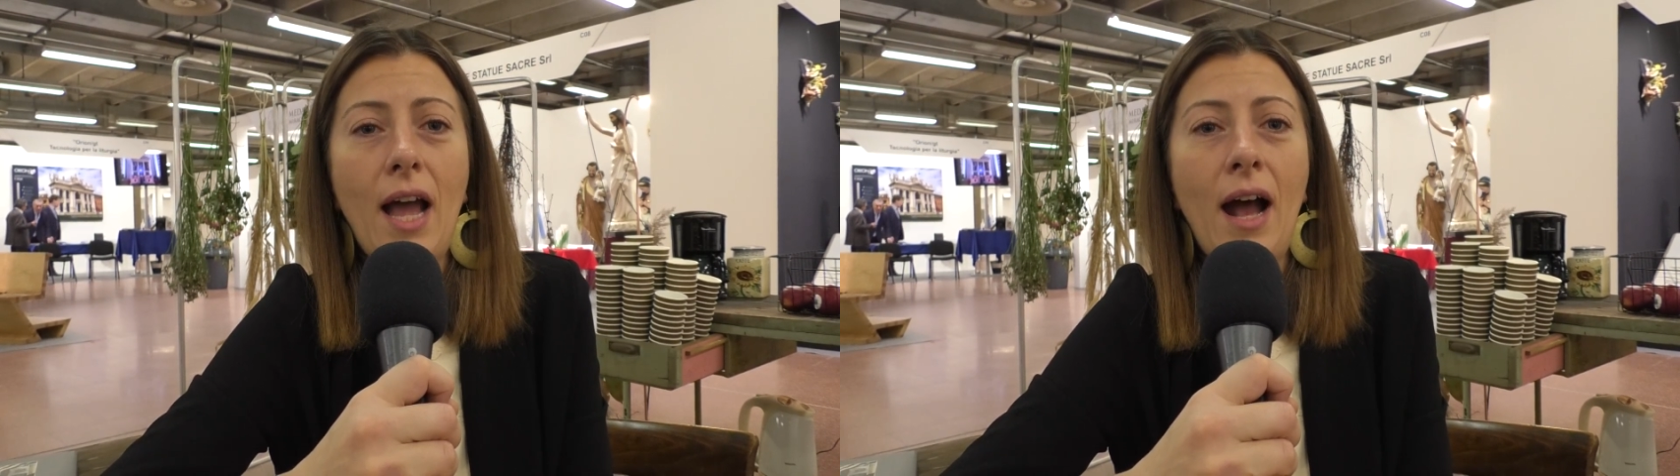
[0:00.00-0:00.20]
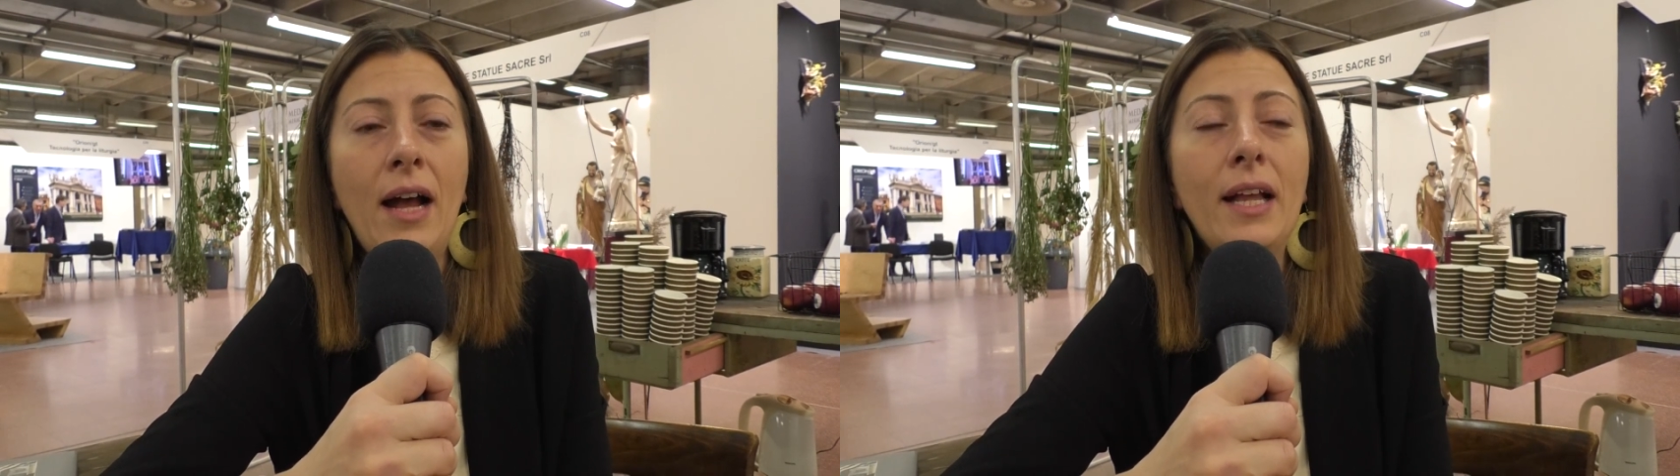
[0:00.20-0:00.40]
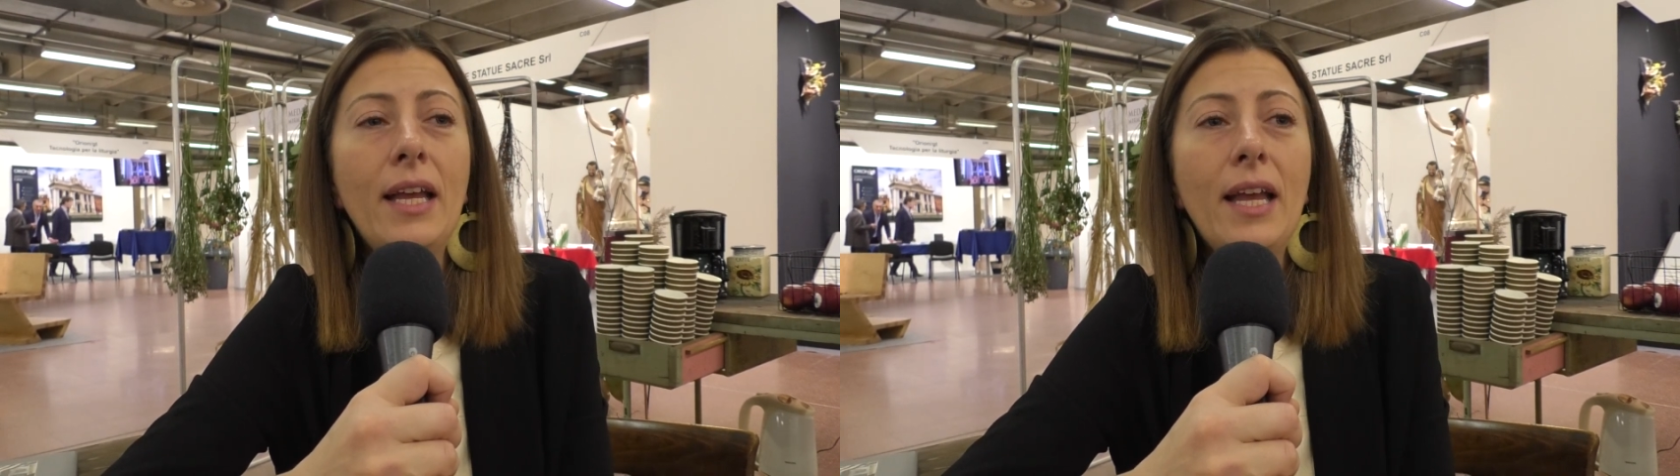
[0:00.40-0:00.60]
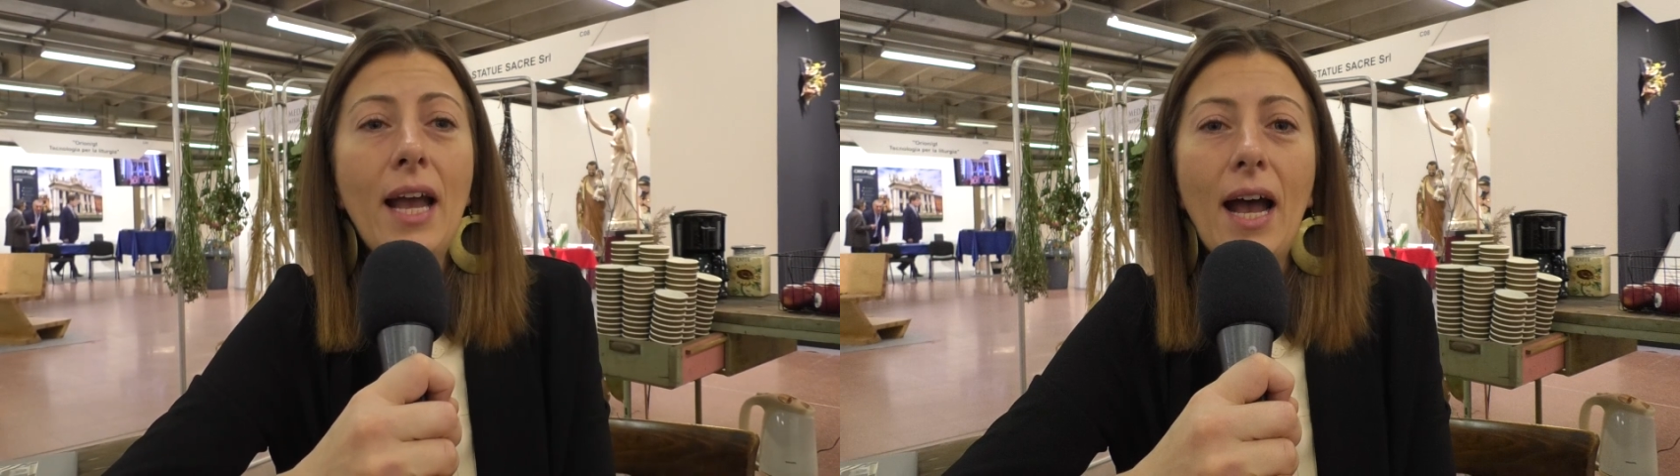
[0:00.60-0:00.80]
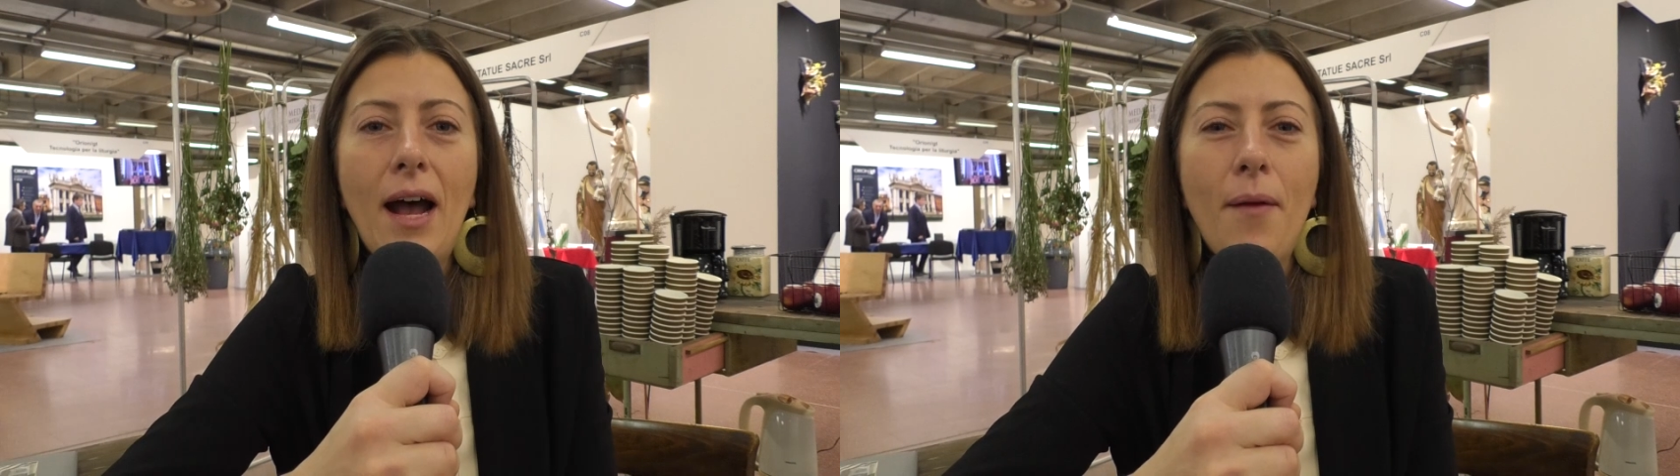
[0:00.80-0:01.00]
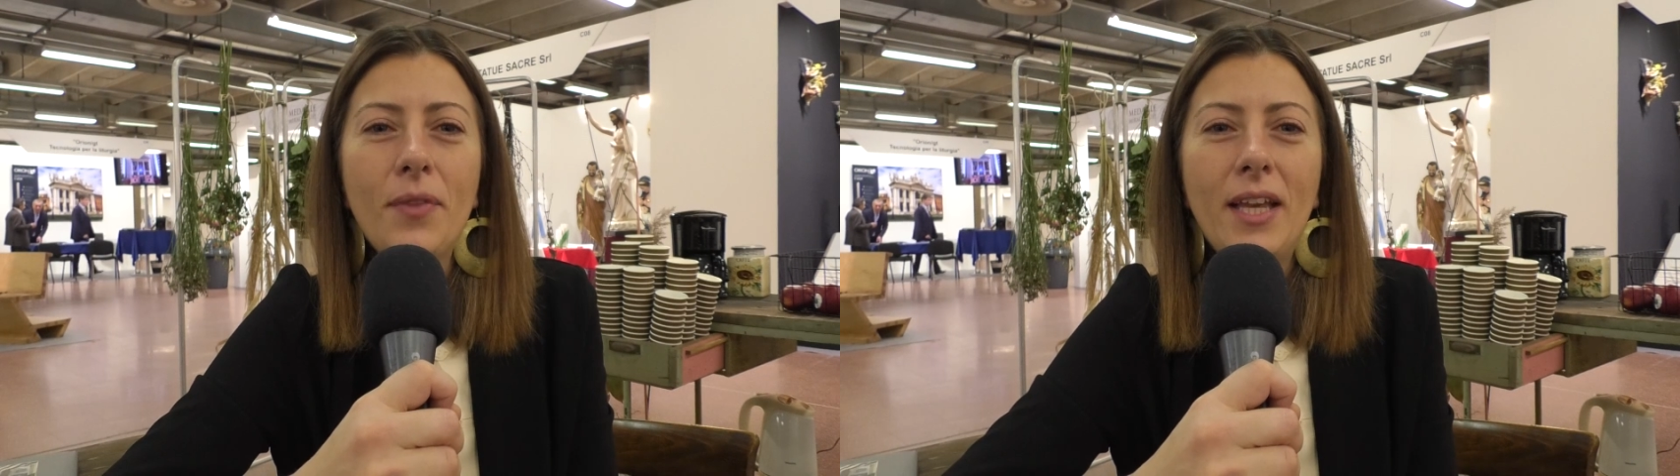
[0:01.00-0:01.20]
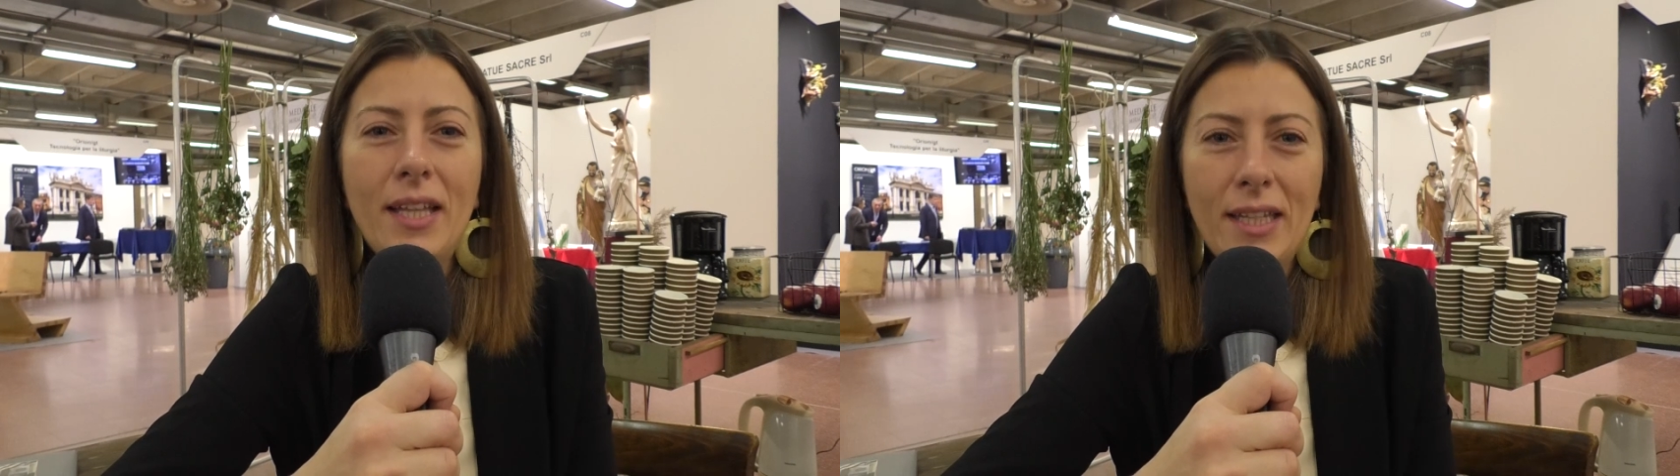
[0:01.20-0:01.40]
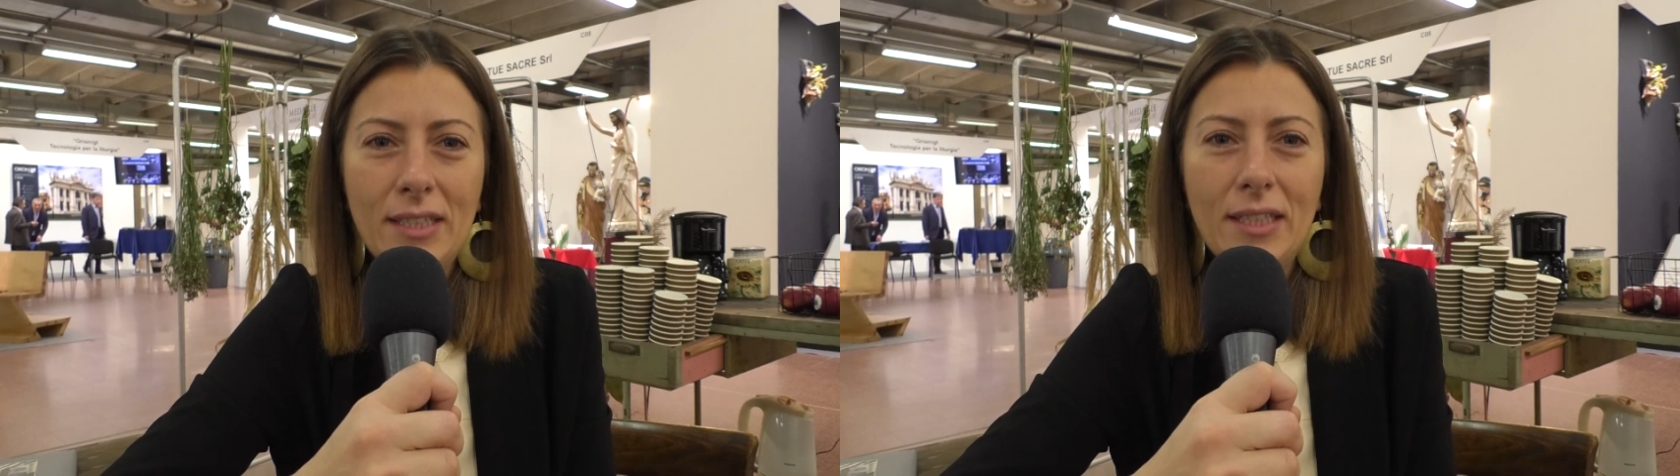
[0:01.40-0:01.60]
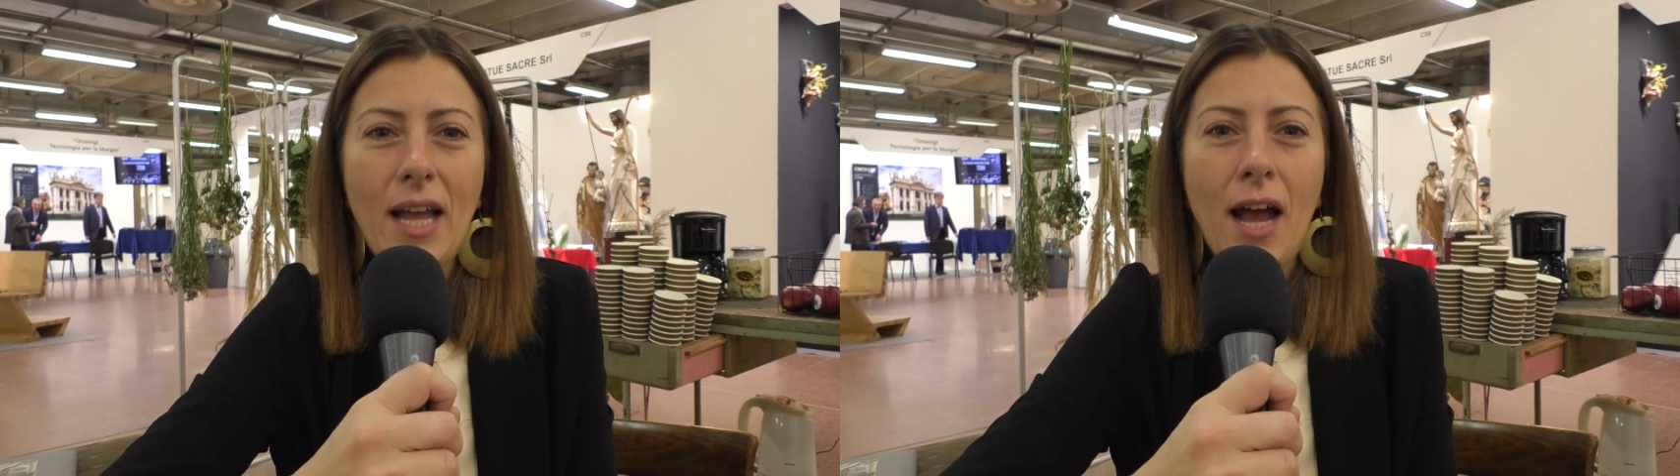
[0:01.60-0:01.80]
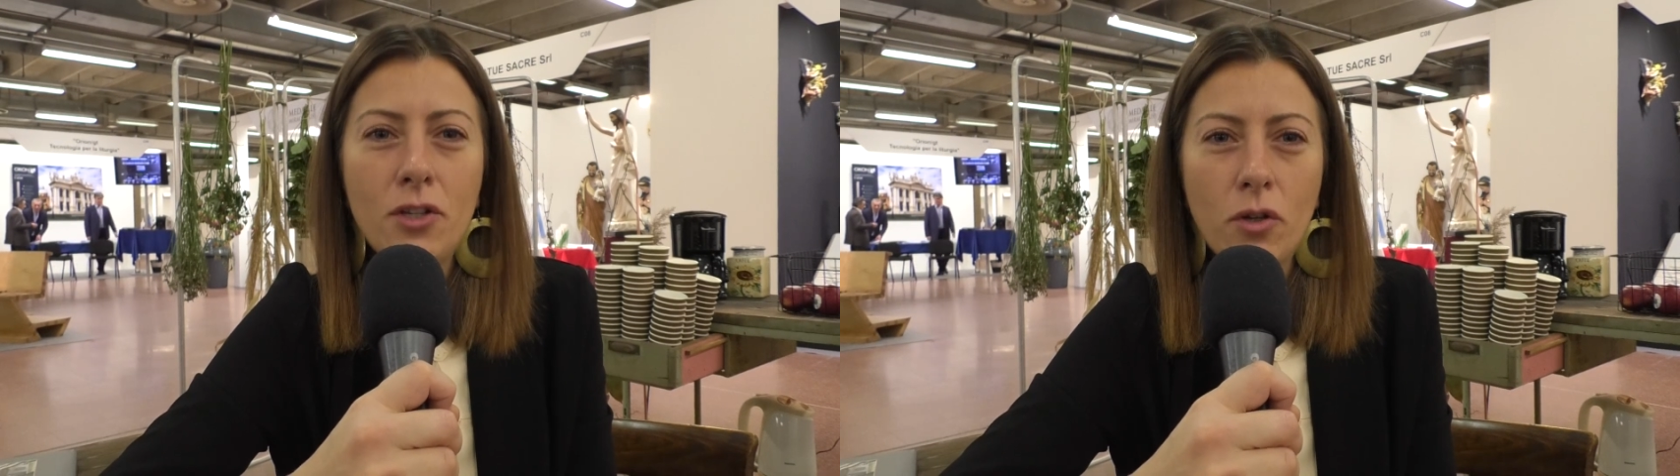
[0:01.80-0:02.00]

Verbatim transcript: l'identità ehm,